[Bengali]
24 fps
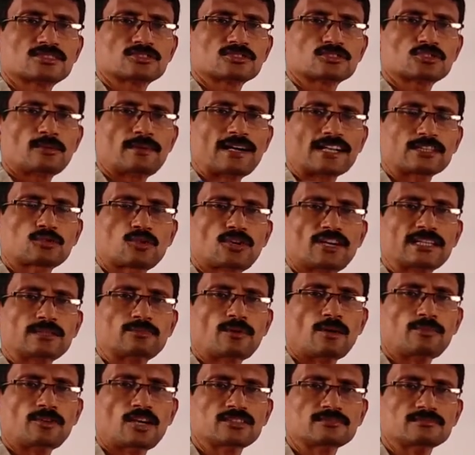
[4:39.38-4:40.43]
তোমার ক্ষয়
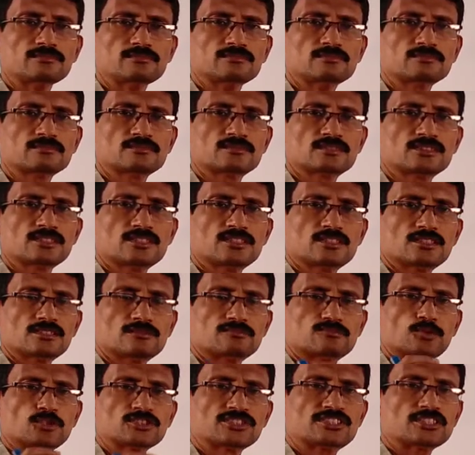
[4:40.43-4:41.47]
ভবন
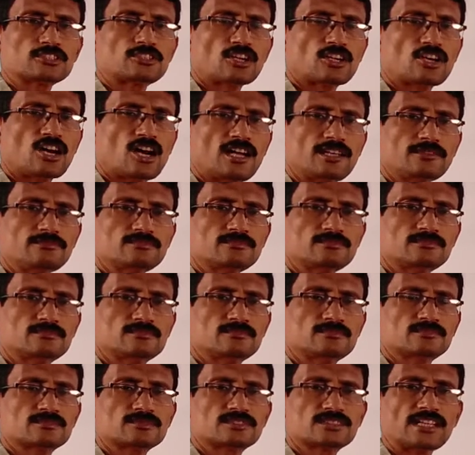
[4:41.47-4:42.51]
পুঞ্জিত ক্ষয়
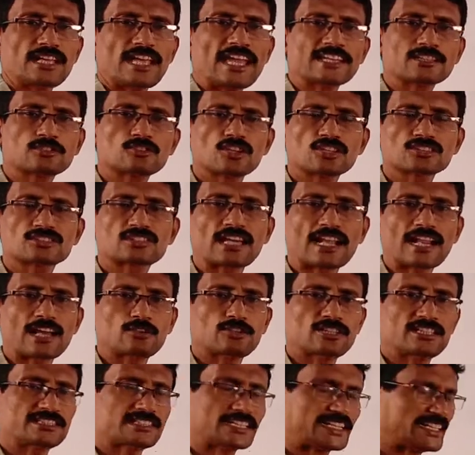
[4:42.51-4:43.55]
এইগুলোর দ্বারা
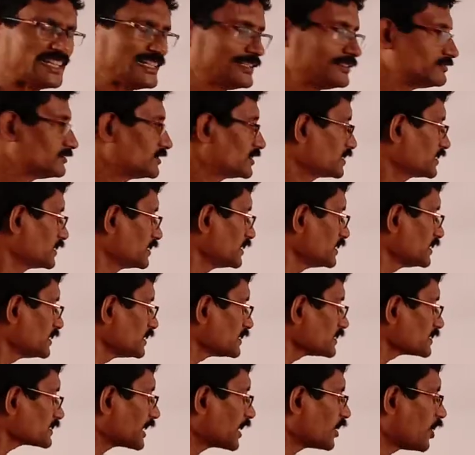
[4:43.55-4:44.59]
হয়ে থাকে
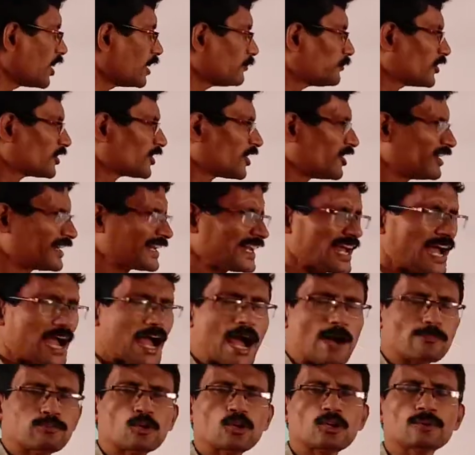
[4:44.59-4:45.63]
তাহলে অবরোহণে
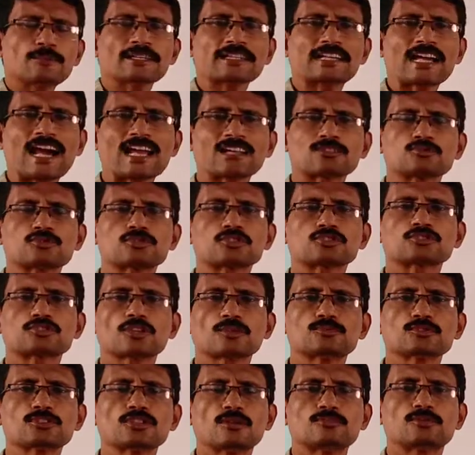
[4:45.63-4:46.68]
আবহবিকার
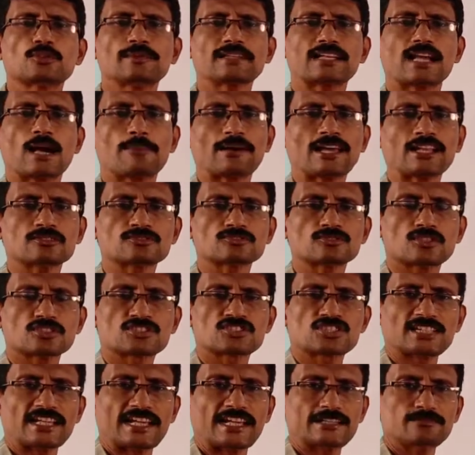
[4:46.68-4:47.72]
গুরুত্বপূর্ণ ভূমিকা পালন
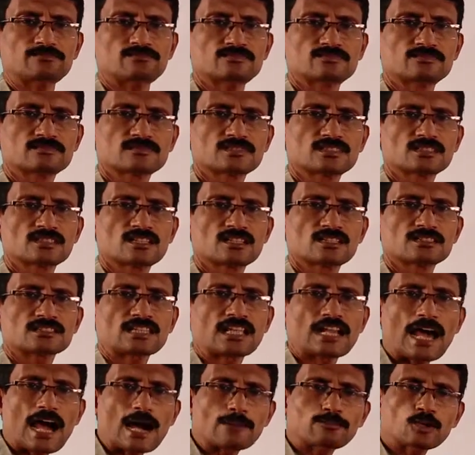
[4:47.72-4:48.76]
করছে
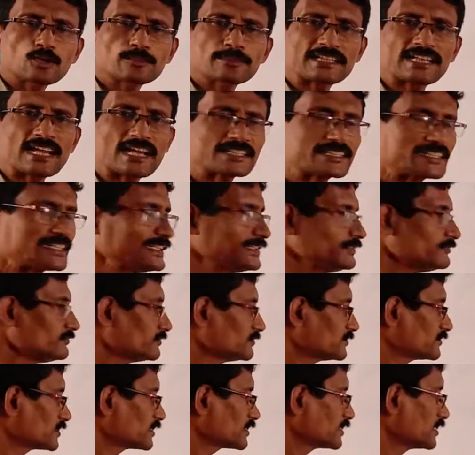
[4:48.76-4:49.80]
তাহলে আবহবিকার কী
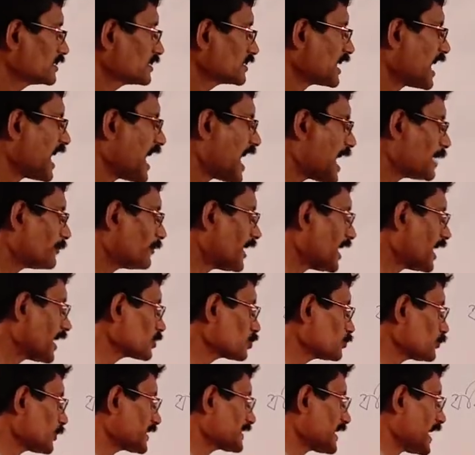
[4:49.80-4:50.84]
না আবহাওয়ার
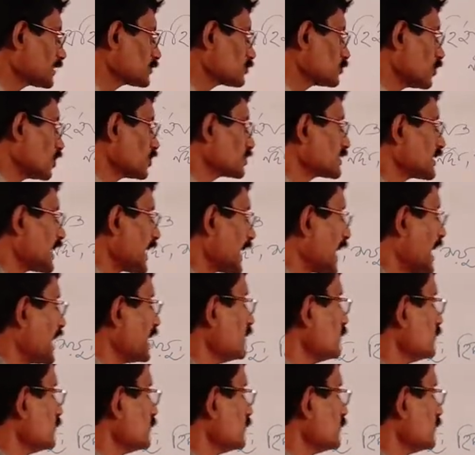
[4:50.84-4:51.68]
উপাদানগুলোর দ্বারা